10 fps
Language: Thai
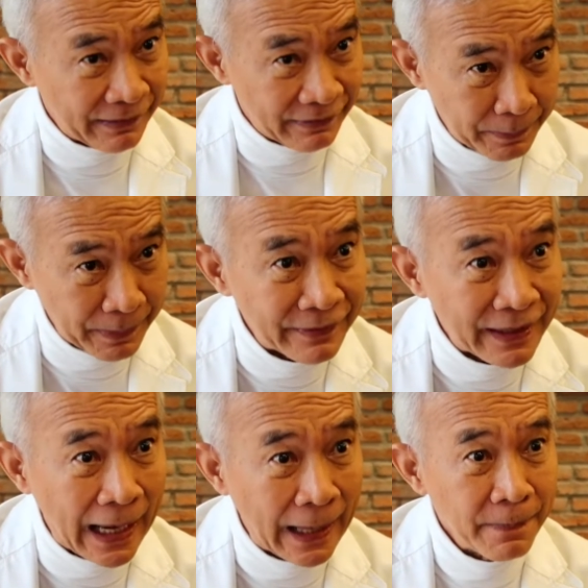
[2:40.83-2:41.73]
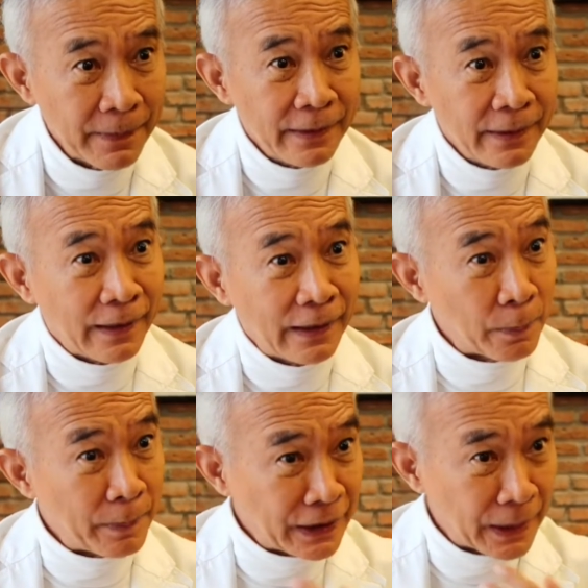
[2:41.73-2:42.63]
80 พรรษา
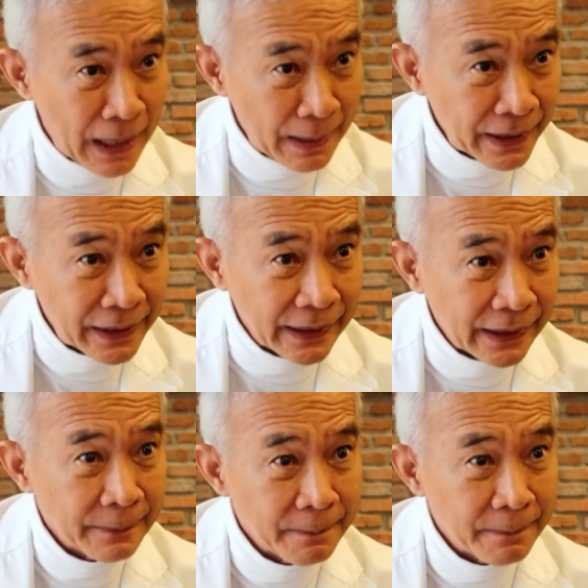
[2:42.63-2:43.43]
เราเป็นเจ้าภาพได้ดี